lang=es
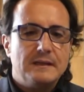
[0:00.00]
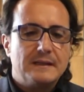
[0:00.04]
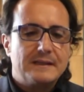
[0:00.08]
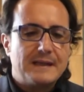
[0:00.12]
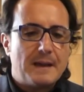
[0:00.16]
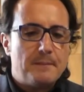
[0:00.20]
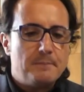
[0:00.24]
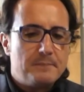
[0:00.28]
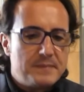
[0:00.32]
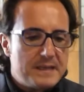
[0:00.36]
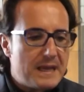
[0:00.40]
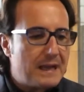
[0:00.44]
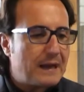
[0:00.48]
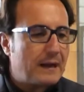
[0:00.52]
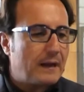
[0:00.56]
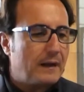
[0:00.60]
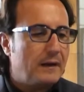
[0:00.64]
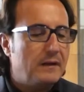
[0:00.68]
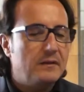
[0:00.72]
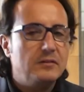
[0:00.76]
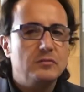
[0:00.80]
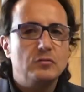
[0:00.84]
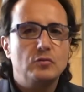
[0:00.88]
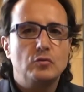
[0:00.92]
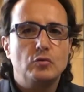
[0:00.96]

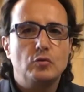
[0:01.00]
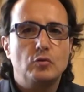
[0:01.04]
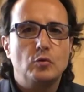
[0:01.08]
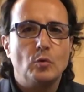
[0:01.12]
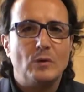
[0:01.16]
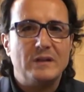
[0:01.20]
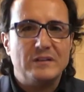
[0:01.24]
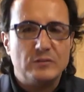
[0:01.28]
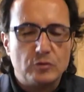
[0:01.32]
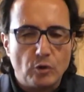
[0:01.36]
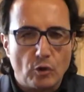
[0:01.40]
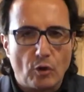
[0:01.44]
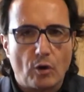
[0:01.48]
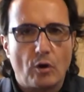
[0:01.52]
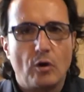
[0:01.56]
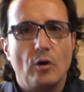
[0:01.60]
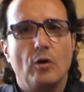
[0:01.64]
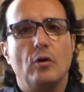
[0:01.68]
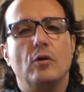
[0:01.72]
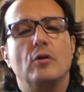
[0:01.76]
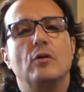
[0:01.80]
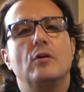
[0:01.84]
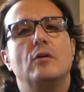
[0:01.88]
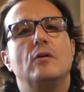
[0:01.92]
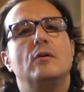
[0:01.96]
Cambiar tu
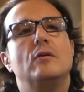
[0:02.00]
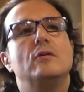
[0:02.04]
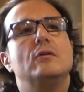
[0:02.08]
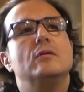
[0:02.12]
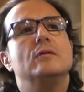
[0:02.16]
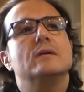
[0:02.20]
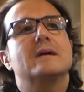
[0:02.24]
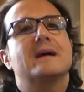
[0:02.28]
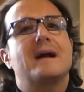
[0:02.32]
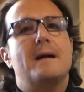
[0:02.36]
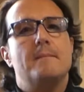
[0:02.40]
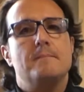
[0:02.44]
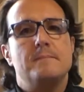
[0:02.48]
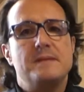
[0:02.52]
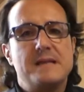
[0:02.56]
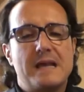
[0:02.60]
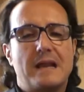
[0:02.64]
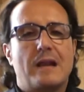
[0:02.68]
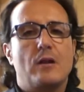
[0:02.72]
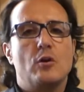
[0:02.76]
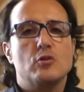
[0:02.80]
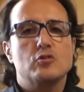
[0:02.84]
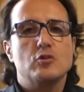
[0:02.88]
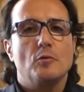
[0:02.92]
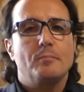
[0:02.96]
entorno,
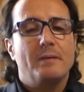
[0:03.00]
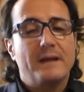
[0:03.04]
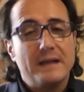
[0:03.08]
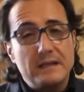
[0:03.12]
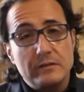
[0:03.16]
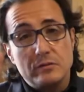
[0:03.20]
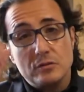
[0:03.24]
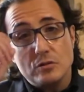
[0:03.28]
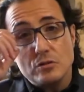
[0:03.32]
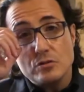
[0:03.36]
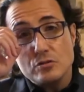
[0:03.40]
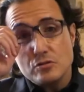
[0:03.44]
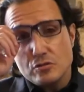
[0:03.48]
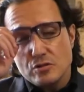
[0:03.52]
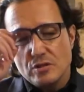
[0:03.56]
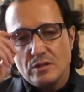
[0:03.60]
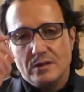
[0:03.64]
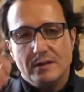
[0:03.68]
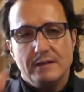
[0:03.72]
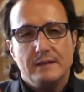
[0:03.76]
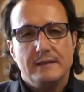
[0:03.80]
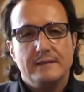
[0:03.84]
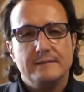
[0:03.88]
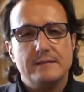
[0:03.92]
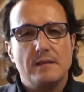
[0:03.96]
cambiar los objetos,
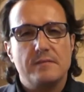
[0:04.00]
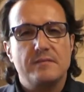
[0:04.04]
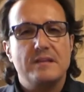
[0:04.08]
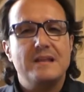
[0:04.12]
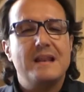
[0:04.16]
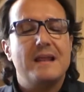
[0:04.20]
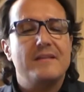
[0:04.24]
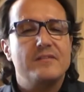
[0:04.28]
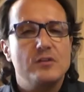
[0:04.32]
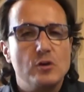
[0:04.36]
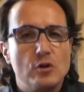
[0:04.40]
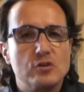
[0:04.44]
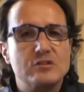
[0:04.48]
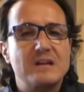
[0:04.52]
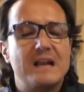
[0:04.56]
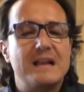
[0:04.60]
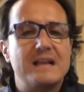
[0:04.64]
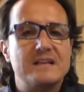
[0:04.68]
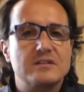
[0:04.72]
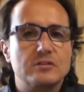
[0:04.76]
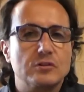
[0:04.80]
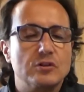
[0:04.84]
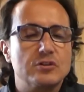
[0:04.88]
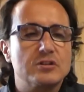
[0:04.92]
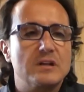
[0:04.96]
decir adiós a
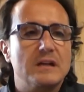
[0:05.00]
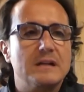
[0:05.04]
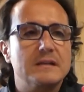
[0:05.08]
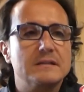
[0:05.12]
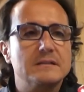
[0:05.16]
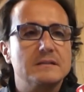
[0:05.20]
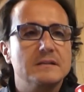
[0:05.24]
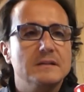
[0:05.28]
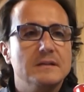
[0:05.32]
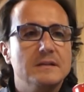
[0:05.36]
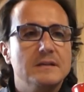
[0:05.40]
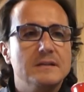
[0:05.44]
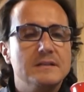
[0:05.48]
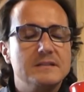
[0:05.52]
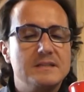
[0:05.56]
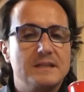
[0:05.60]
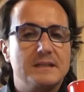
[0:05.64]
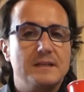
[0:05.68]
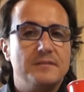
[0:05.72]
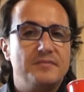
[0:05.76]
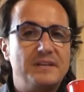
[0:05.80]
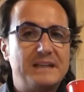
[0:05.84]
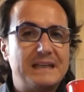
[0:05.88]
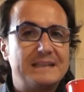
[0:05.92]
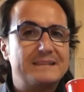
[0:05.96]
las cosas,
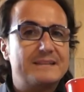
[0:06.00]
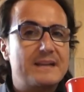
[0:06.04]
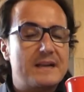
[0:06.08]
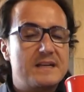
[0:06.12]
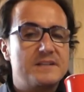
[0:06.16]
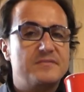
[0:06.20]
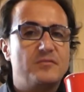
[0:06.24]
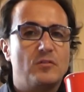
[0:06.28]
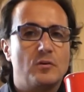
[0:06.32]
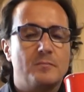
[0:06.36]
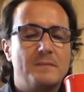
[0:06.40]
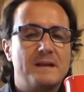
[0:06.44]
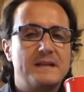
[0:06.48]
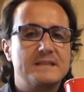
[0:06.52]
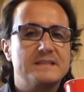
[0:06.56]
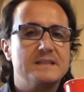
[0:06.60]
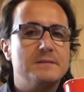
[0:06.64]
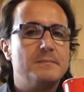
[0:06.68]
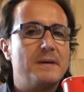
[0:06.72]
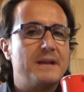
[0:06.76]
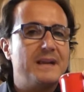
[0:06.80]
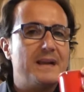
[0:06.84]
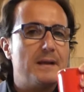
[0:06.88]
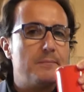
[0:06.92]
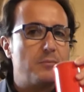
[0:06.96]
significa transformarse
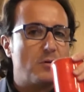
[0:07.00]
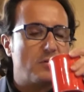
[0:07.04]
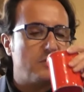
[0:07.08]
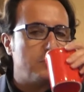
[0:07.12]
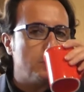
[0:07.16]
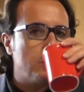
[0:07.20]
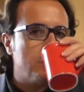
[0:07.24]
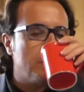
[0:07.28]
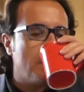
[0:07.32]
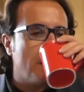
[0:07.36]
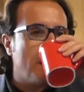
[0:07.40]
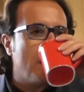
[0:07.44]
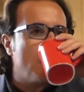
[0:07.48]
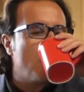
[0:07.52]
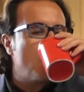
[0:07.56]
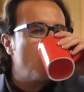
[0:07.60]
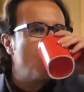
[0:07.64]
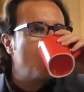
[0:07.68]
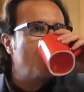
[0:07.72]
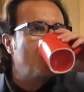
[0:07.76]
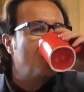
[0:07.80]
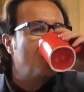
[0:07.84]
de manera profunda.